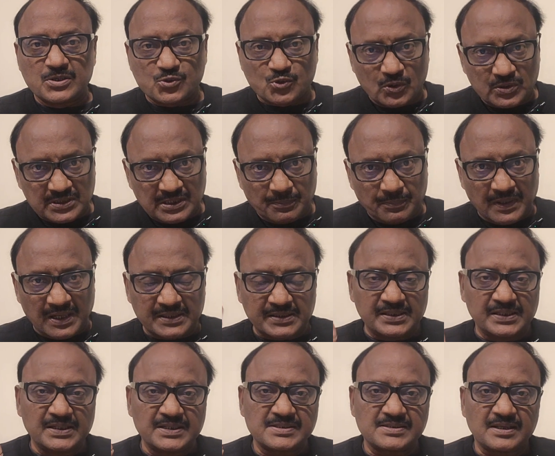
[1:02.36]
సొంత
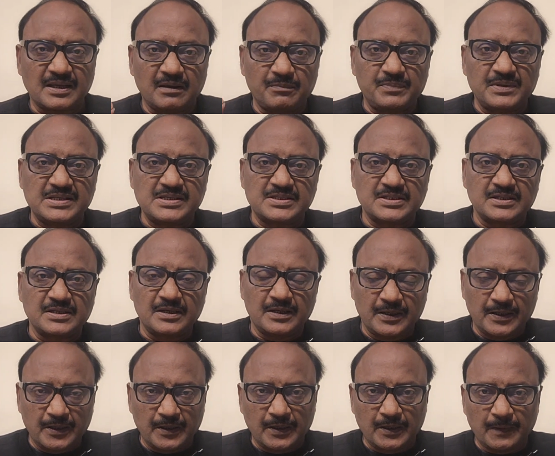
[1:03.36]
పార్టీని స్థాపించిన
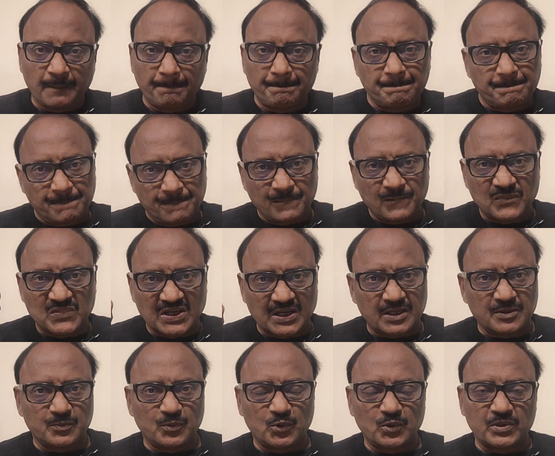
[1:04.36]

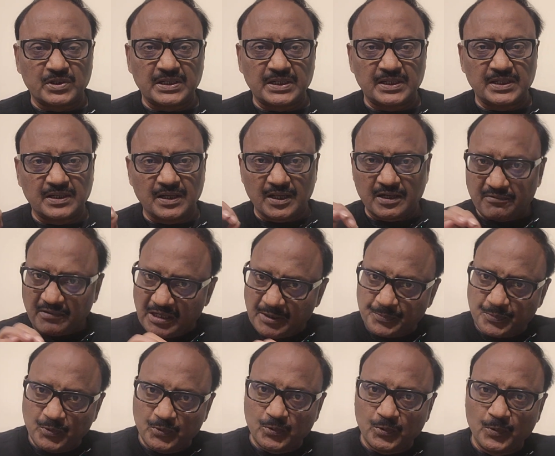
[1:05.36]
జగన్మోహన్ రెడ్డి గారి
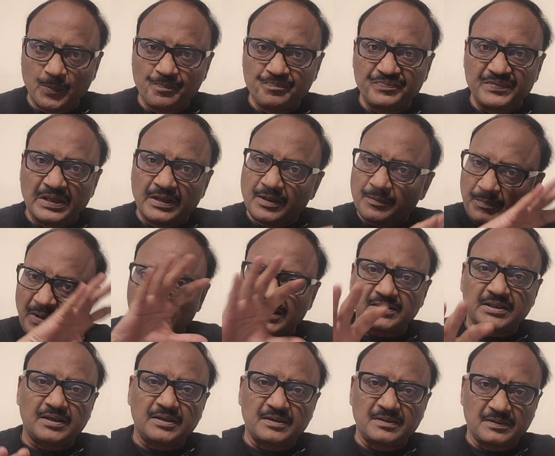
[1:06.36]
వైపు
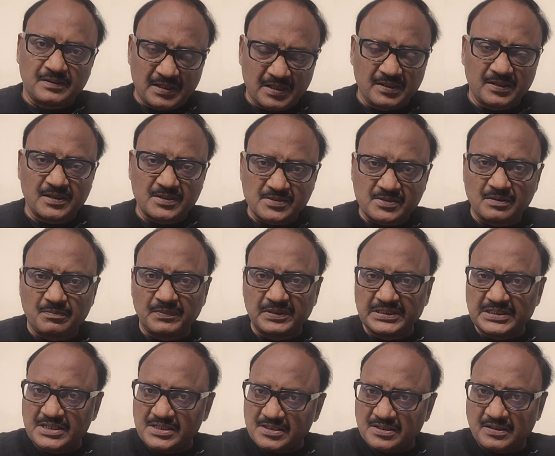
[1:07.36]
పాత కాంగ్రెస్
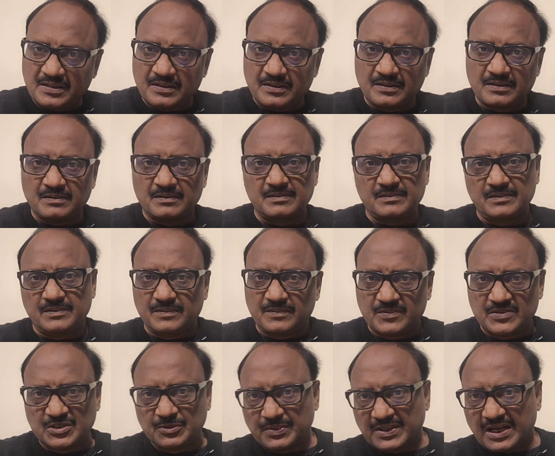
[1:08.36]
సంబంధించిన
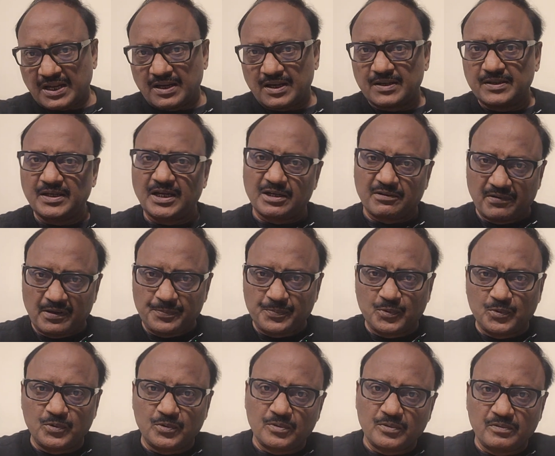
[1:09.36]
శిబిరాలన్నీ
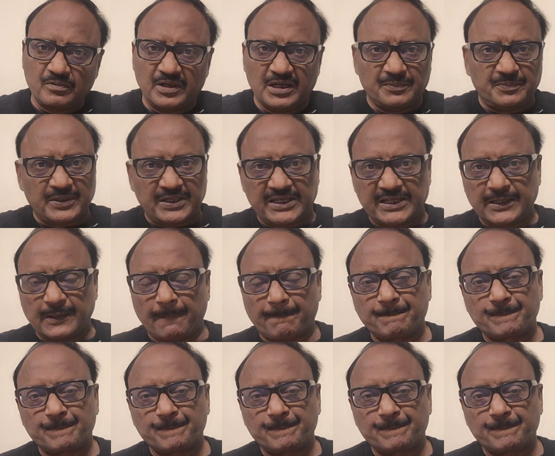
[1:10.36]
అటువైపు వెళ్ళిపోయాయి